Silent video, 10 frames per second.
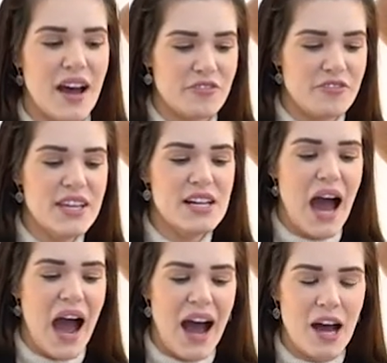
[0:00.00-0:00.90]
viel
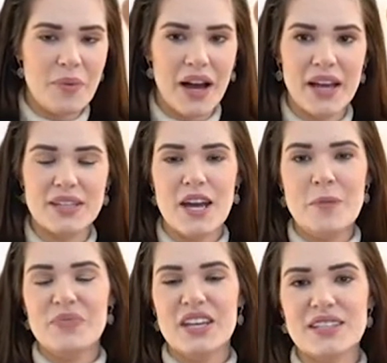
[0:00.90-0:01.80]
Arbeit
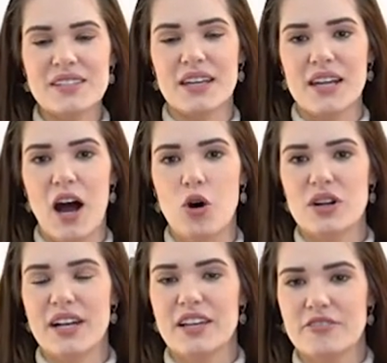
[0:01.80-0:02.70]
ist dann auch
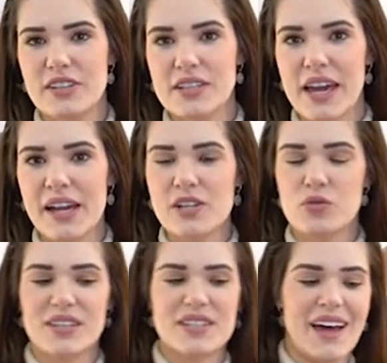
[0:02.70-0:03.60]
gleich viel Geld
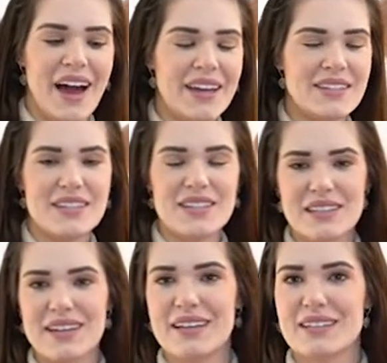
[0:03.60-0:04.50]
oder Zeit
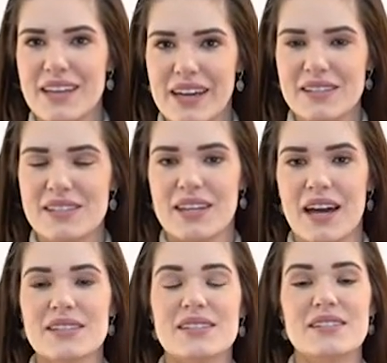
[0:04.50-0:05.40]
ist gleich Geld. Diese
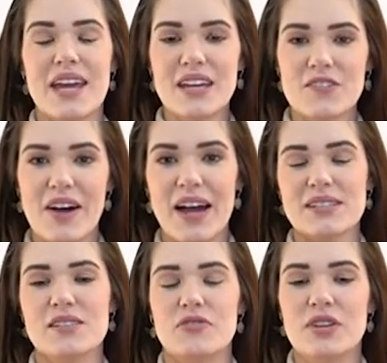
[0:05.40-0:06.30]
ganzen
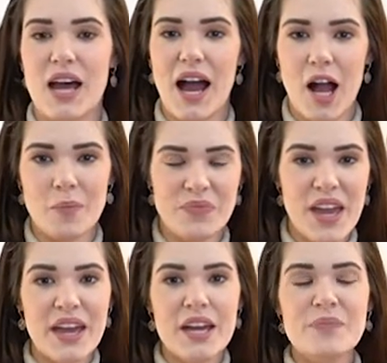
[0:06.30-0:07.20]
Denkweisen, die viele haben,
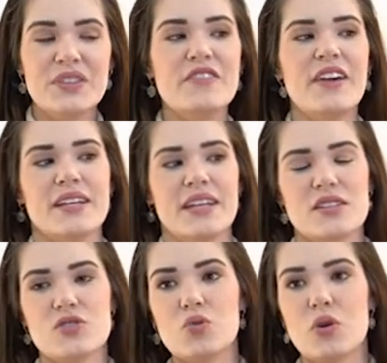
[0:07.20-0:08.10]
die werden jetzt
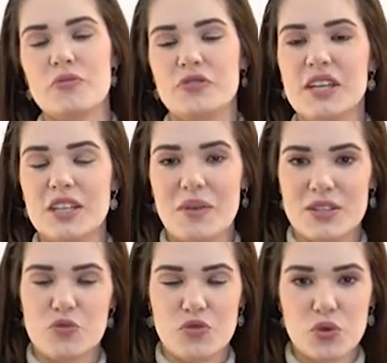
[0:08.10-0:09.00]
in Zukunft nicht mehr
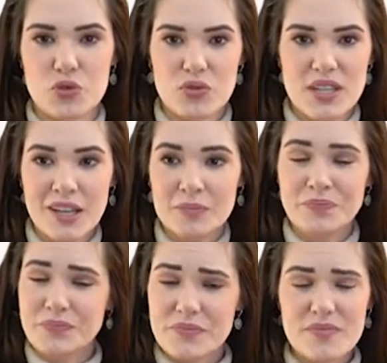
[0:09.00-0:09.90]
so
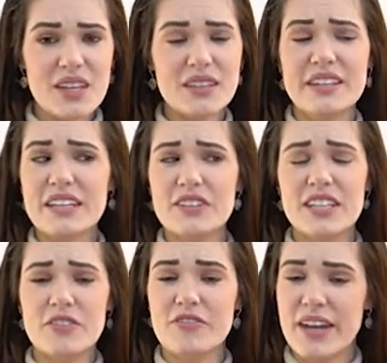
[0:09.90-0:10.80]
funktionieren.
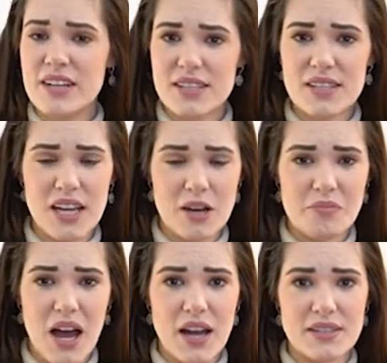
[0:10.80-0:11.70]
Liquidität verändert sich am
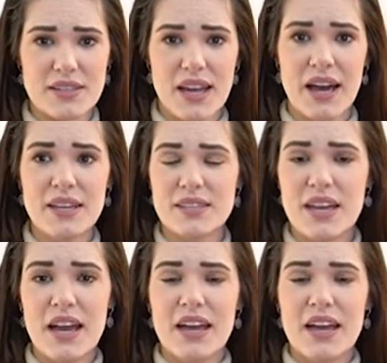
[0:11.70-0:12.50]
Markt. Das heißt,